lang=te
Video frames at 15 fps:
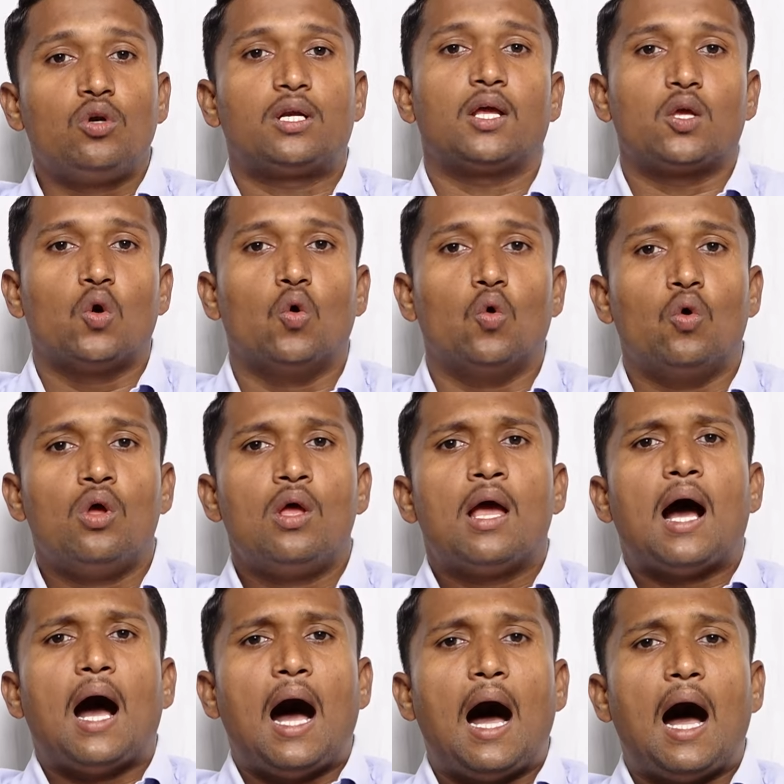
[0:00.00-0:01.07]
ఉంటాయో
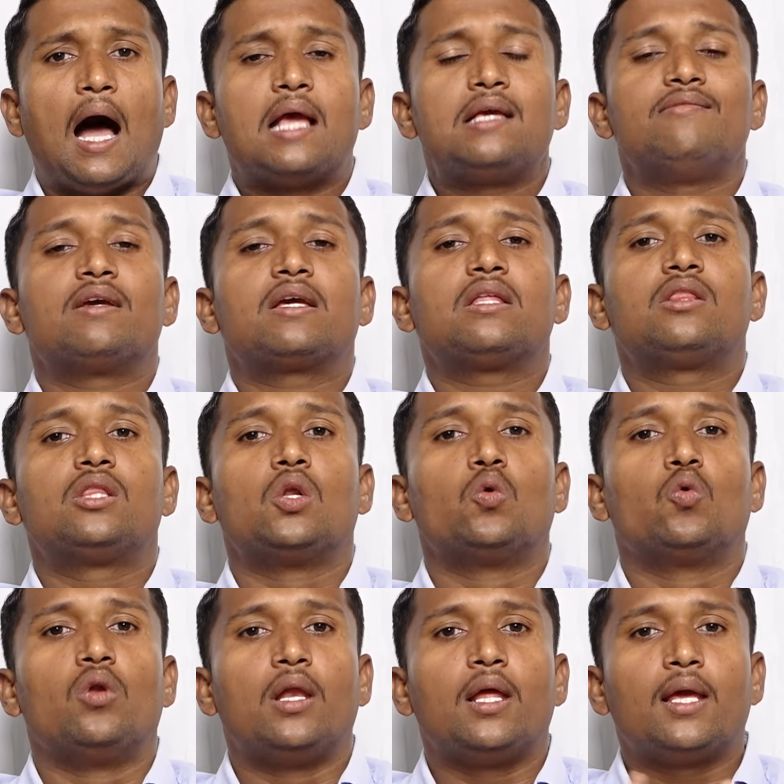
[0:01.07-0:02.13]
ఆ హైవేకి
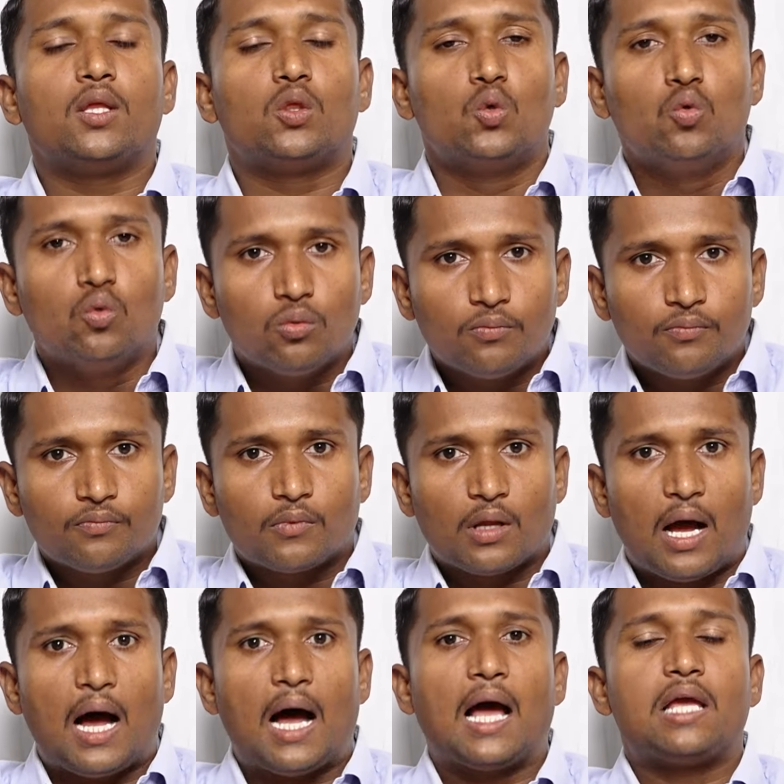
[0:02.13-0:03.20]
తిరుగులేదు
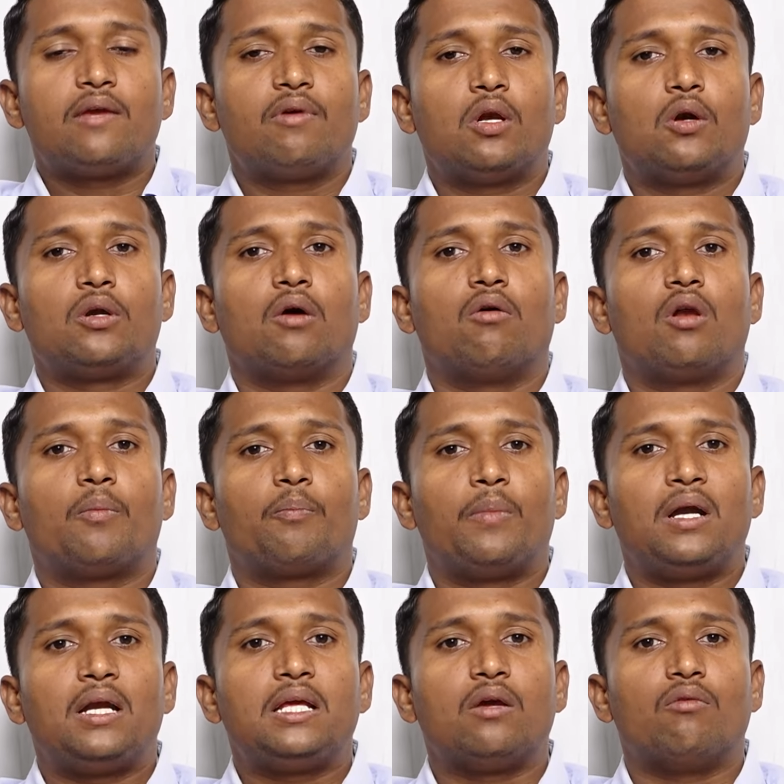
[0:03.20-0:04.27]
ఆ హైవేలో
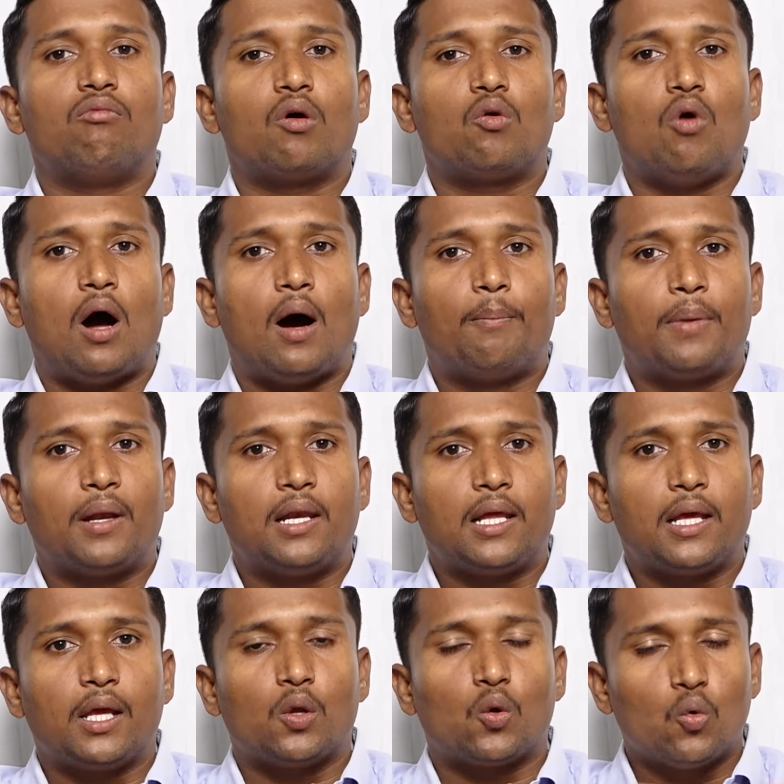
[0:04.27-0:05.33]
డెవలప్మెంట్ని ఎవ్వరు
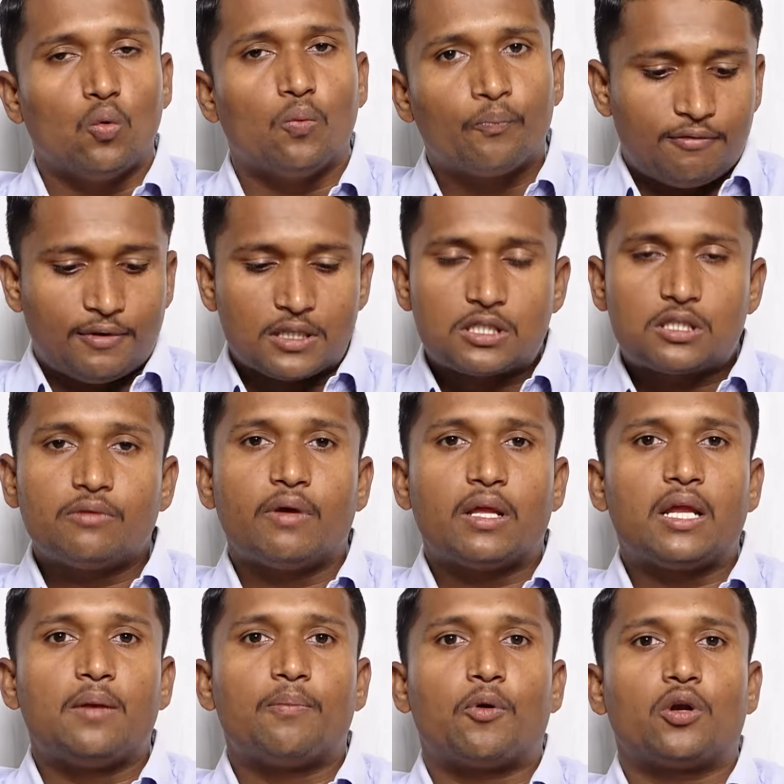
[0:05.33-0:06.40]
ఆపలేరు ఫస్ట్
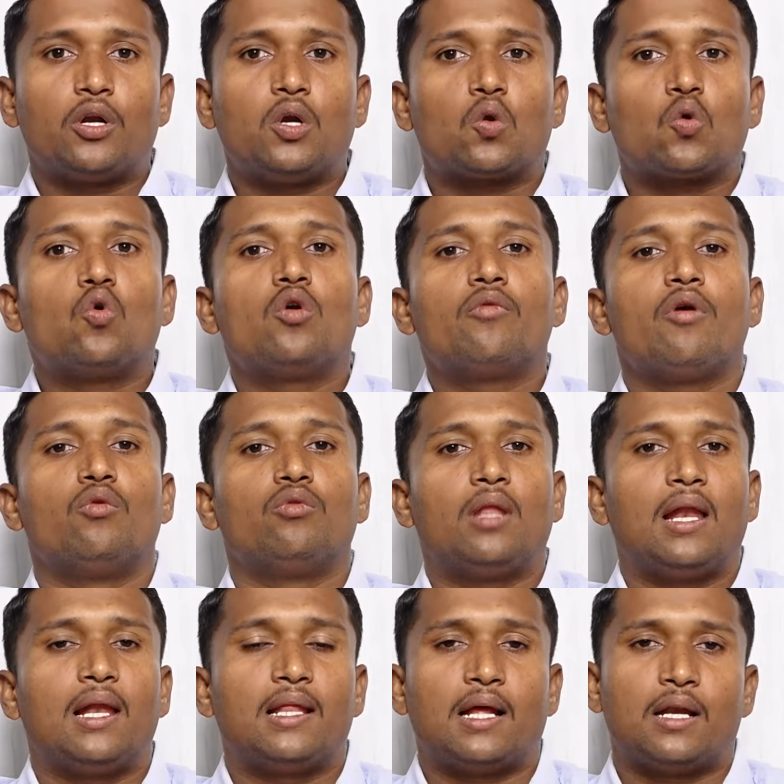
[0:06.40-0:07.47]
వెరీ ఇంపార్టెంట్ రోడ్వే
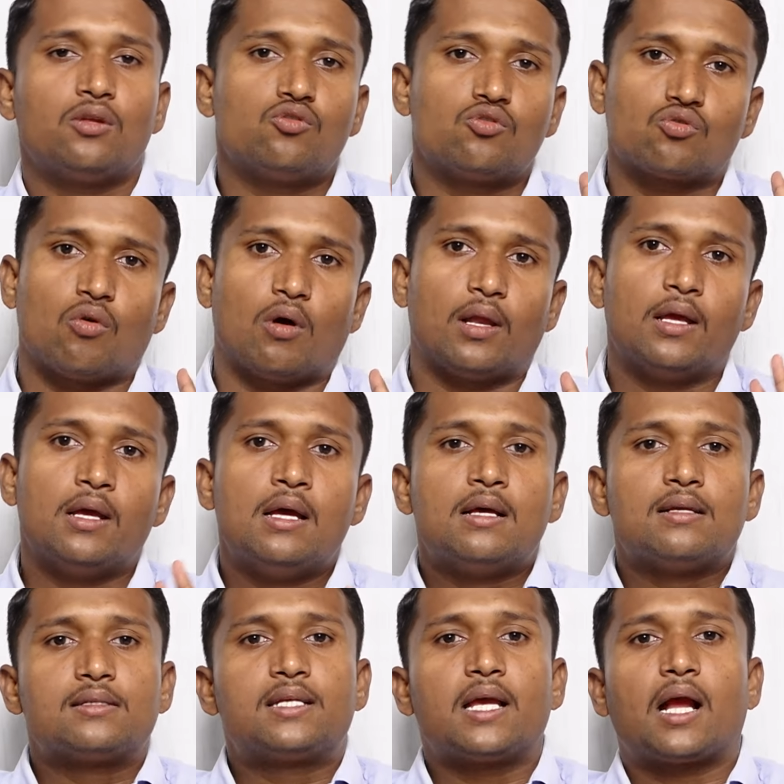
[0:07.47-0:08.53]
ఉందా లేదా అన్న చూసుకోవాలి
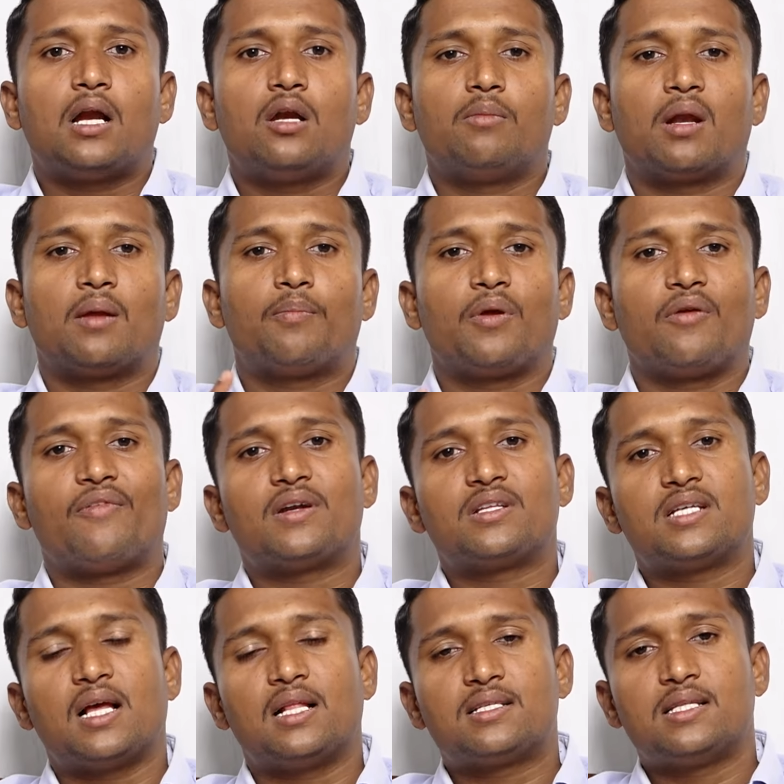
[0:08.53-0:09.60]
సెకండ్ మనం ప్రిఫర్
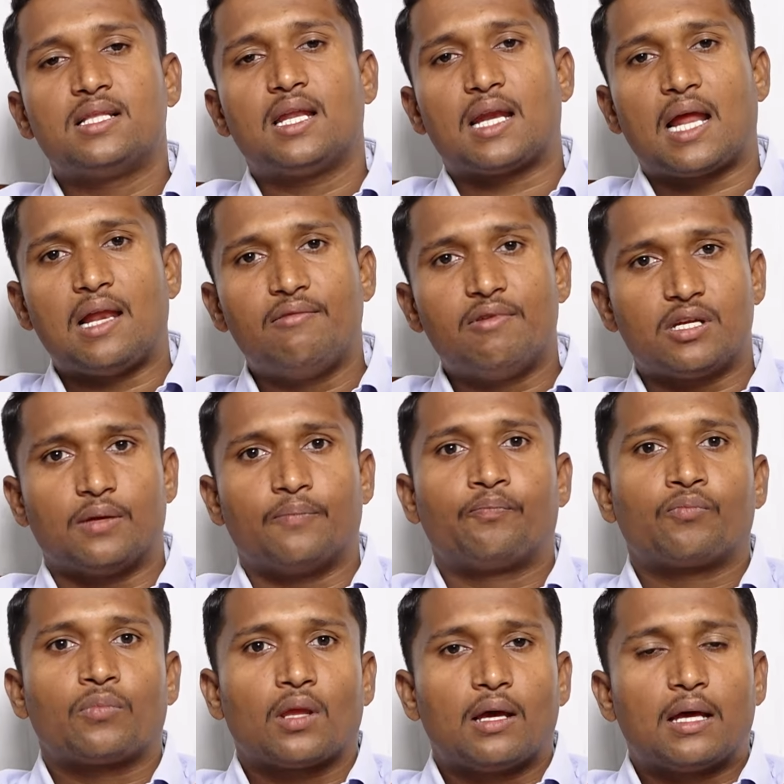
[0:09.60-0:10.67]
చేయాల్సింది రైల్వే
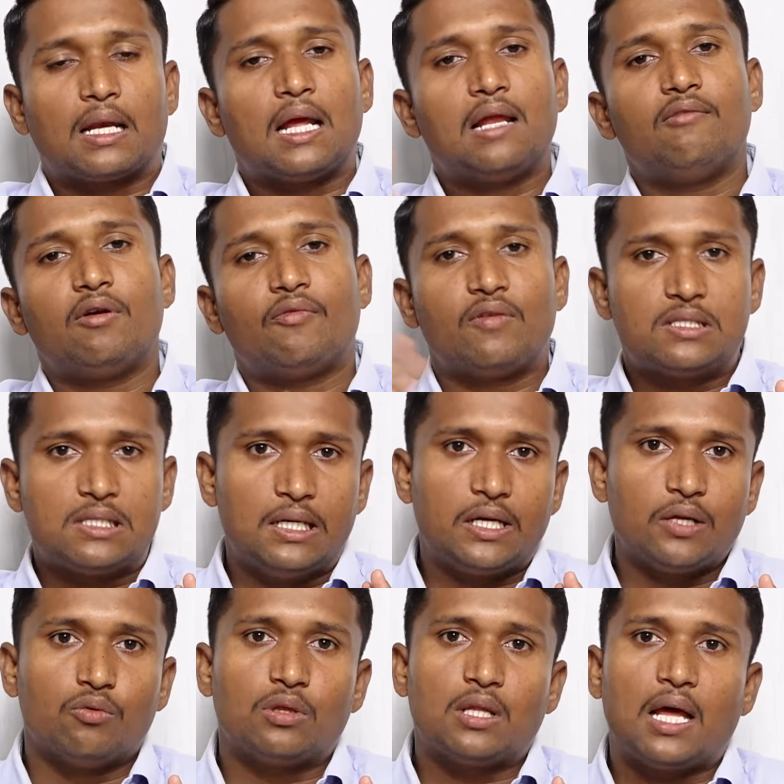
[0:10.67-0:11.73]
రైల్వే
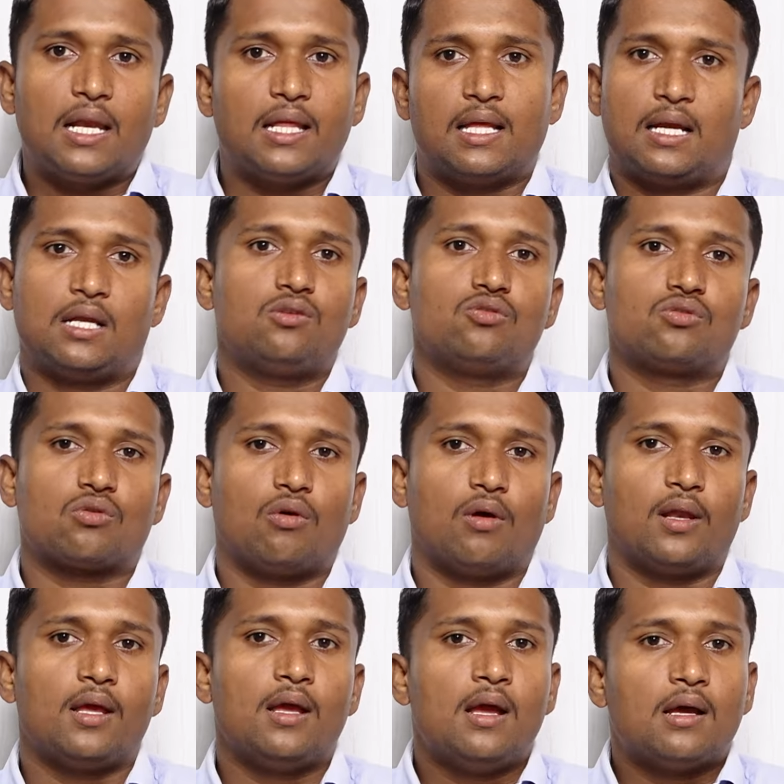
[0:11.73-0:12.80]
ఫెసిలిటీ ఉందా లేదా అన్న
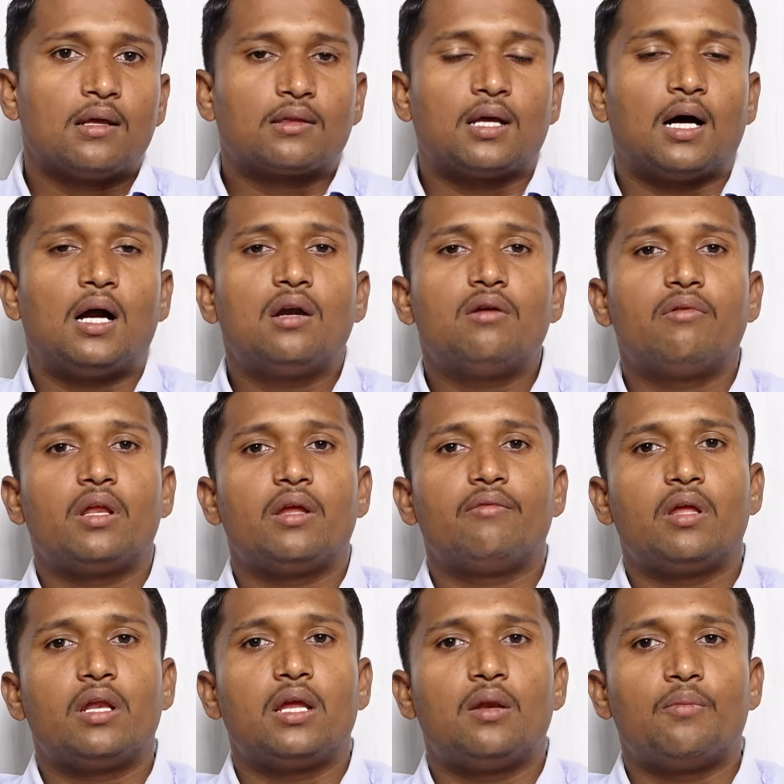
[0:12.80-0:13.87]
చూసుకోవాలి థర్డ్ వెరీ
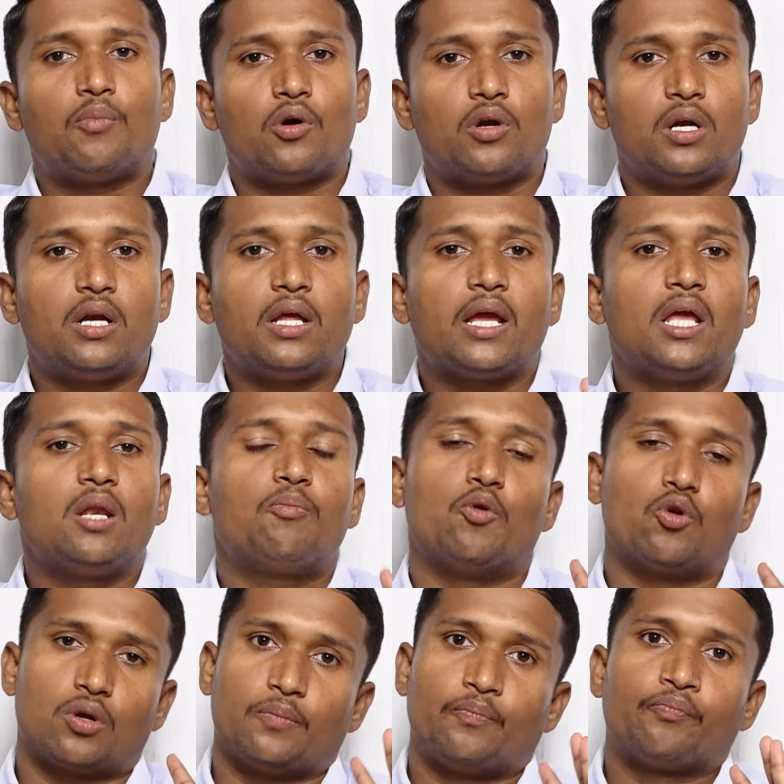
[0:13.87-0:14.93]
వెరీ ఇంపార్టెంట్
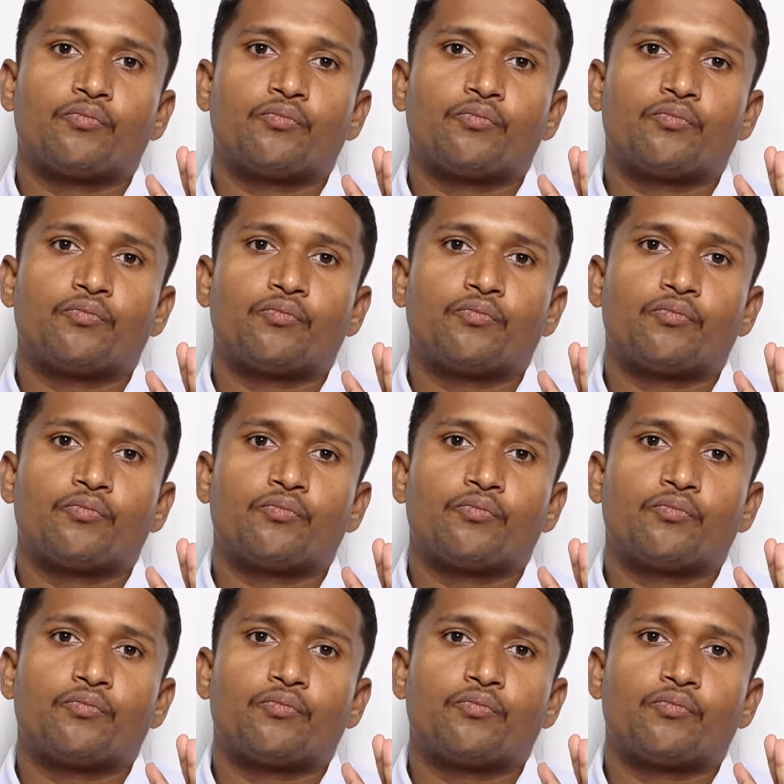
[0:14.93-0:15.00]
ఎయిర్పోర్ట్